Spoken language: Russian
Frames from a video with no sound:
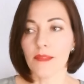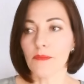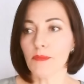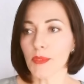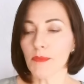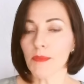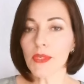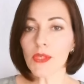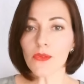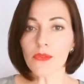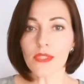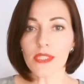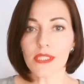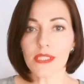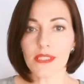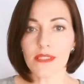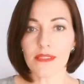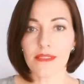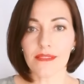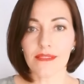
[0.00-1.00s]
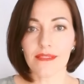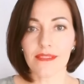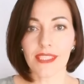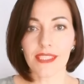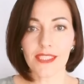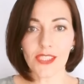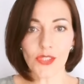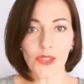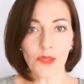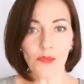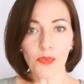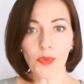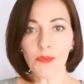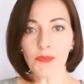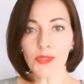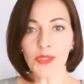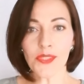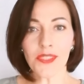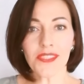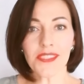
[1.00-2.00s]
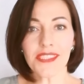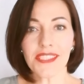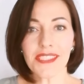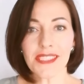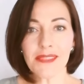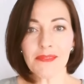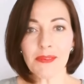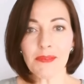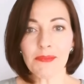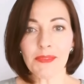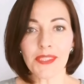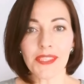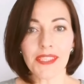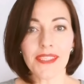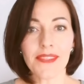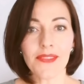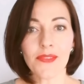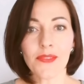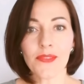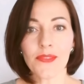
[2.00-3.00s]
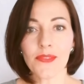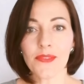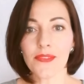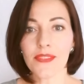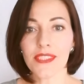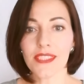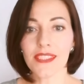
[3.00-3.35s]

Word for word: Например, у нас я даже не помню, что это за тема была, но